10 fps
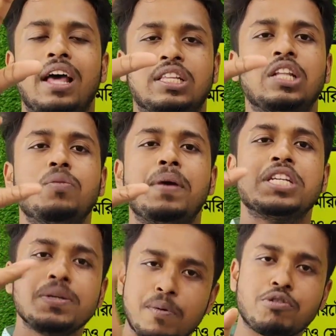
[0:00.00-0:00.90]
আর যেহেতু
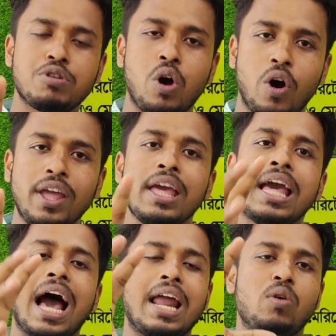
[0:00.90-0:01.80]
বেশি প্রশ্ন হয়
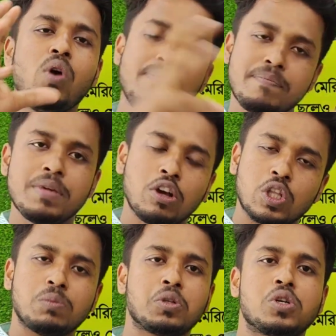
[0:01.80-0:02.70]
আর ওই
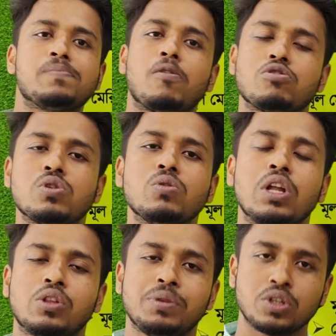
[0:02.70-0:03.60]
বিগত বছরের
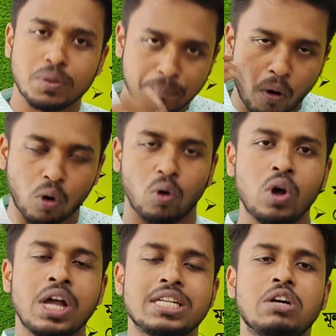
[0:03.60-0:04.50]
প্রশ্নগুলো তুমি যদি পড়ো
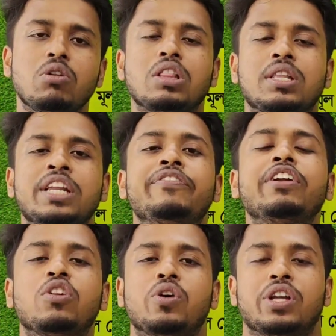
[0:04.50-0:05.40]
সেগুলো
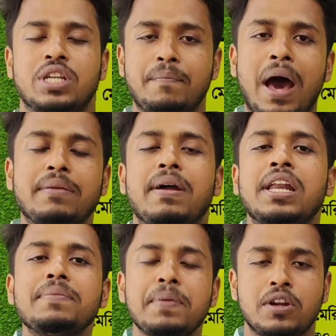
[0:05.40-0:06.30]
রিপিট হয়ে যায় বারবার
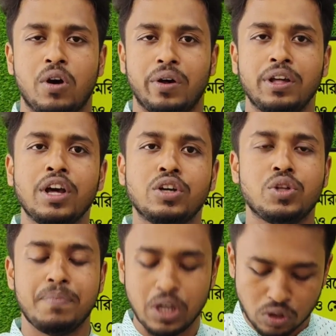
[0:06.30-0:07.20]
রিপিট হয়
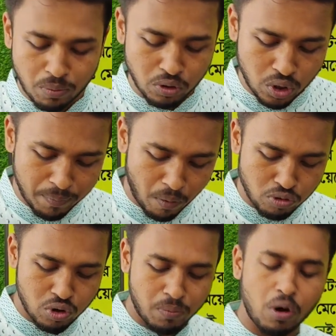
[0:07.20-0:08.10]
তো বিগত বছরের
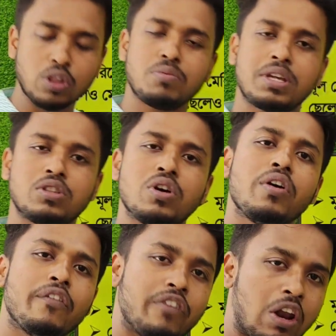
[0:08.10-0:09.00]
প্রশ্ন পড়লে তুমি কিন্তু
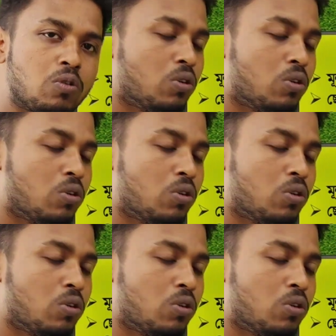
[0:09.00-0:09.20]
ভালো